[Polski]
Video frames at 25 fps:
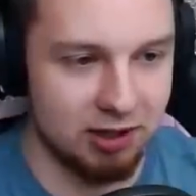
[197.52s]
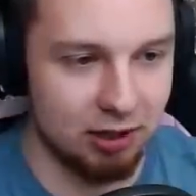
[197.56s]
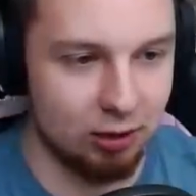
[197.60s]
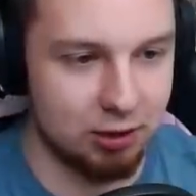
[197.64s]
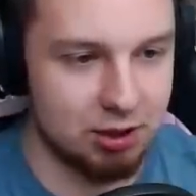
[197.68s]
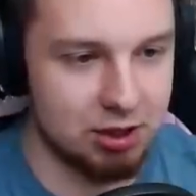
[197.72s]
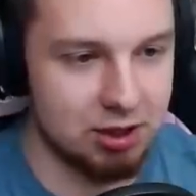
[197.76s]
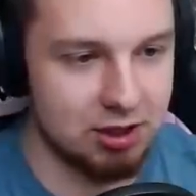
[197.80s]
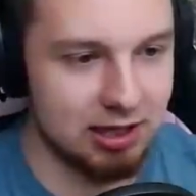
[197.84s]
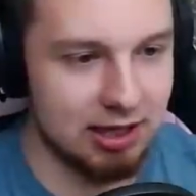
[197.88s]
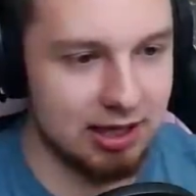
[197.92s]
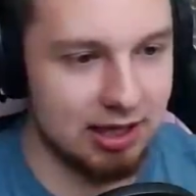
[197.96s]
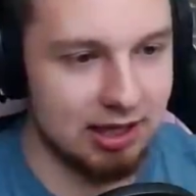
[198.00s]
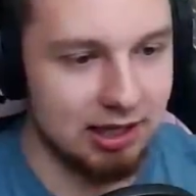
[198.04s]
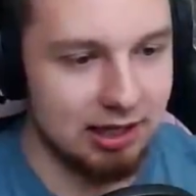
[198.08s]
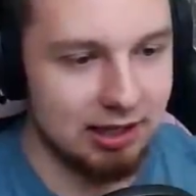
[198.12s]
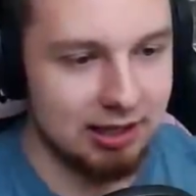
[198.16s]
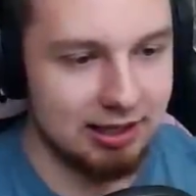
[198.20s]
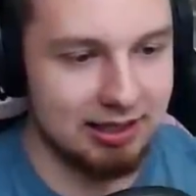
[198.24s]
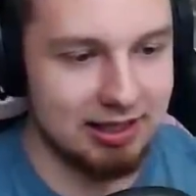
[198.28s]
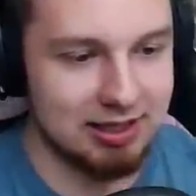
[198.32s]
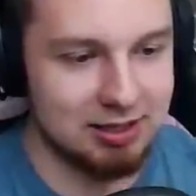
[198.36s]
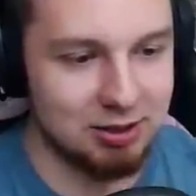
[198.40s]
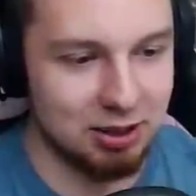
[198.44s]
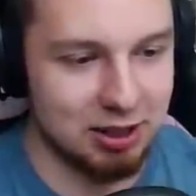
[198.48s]
godzinę.
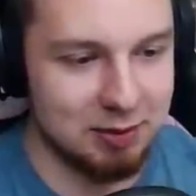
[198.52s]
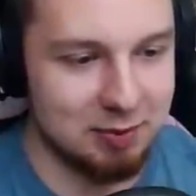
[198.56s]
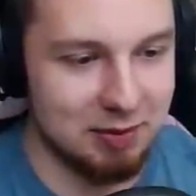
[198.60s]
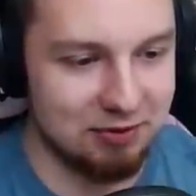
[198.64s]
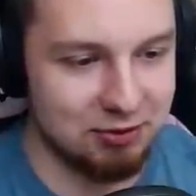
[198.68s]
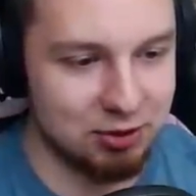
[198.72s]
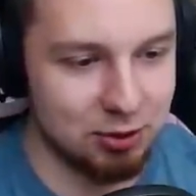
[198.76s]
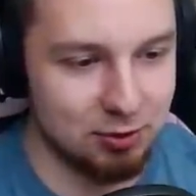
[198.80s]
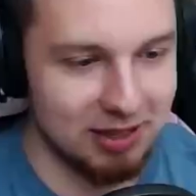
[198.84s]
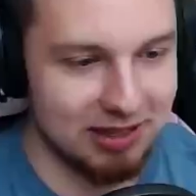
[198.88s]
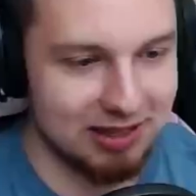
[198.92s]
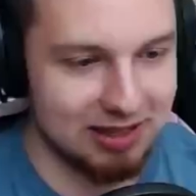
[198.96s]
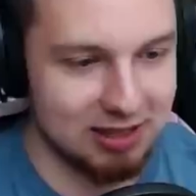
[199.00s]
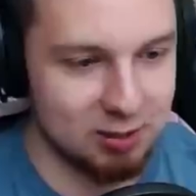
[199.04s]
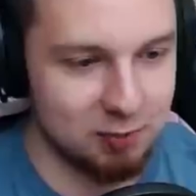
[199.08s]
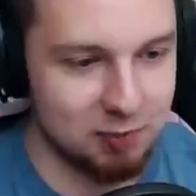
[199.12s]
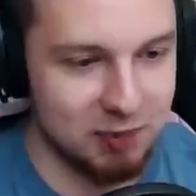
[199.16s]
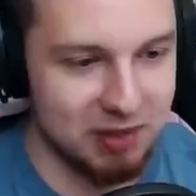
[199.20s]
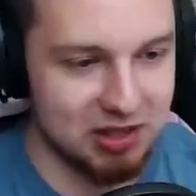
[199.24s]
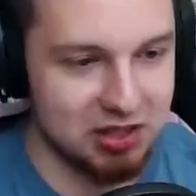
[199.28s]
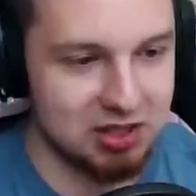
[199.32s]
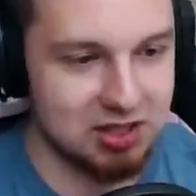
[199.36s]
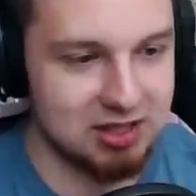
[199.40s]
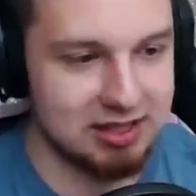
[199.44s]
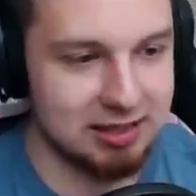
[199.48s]
Jest to chyba w sumie jeden z
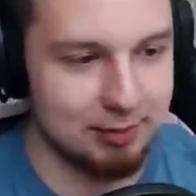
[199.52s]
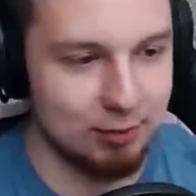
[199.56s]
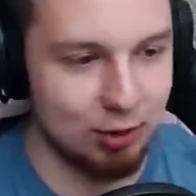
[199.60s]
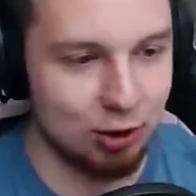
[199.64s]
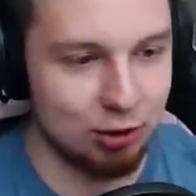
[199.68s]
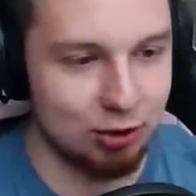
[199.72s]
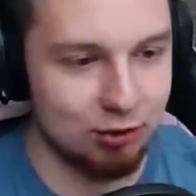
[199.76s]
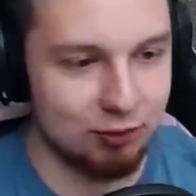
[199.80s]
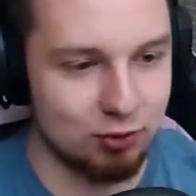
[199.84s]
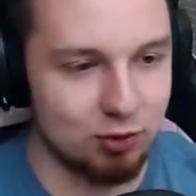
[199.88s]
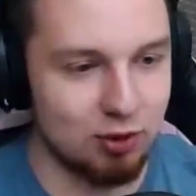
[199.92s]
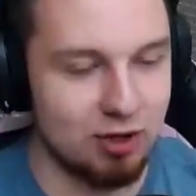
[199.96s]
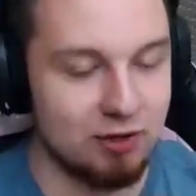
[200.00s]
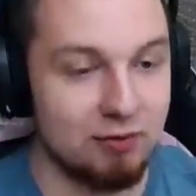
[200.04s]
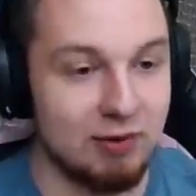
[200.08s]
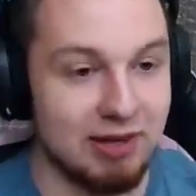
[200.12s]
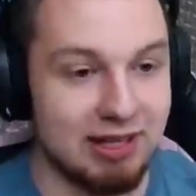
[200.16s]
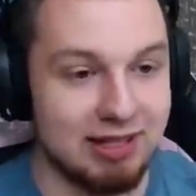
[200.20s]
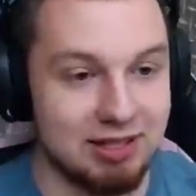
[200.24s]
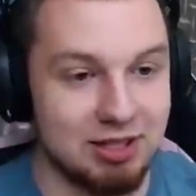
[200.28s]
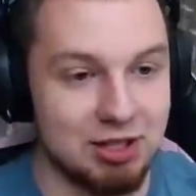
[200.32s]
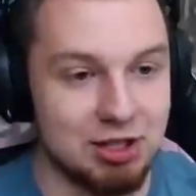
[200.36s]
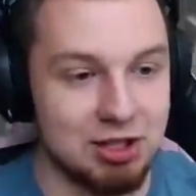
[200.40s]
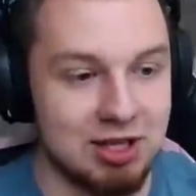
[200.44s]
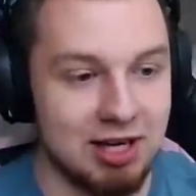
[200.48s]
pierwszych samochodów, które
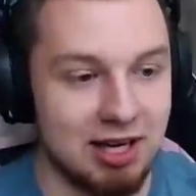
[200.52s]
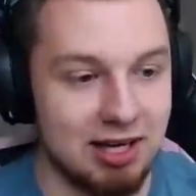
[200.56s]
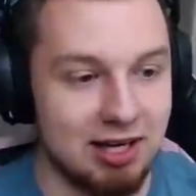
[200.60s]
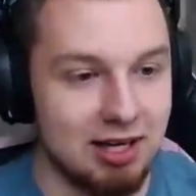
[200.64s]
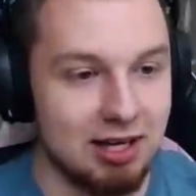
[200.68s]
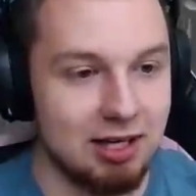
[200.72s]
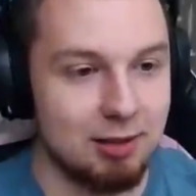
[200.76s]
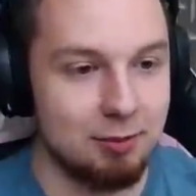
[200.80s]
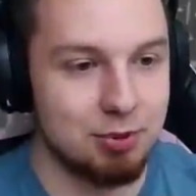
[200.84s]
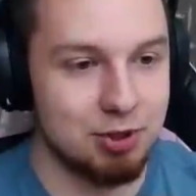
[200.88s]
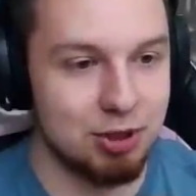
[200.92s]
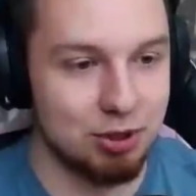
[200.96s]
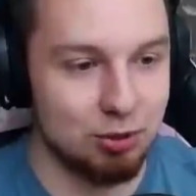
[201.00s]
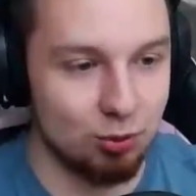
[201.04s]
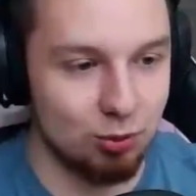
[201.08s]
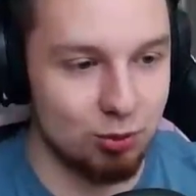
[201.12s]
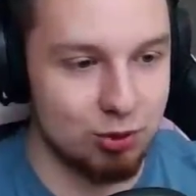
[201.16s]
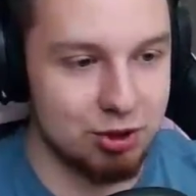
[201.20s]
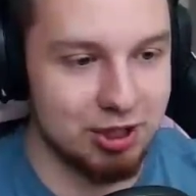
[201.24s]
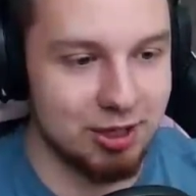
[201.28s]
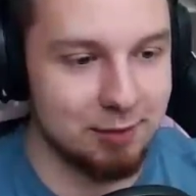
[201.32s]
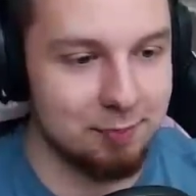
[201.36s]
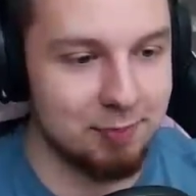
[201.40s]
faktycznie przy dużej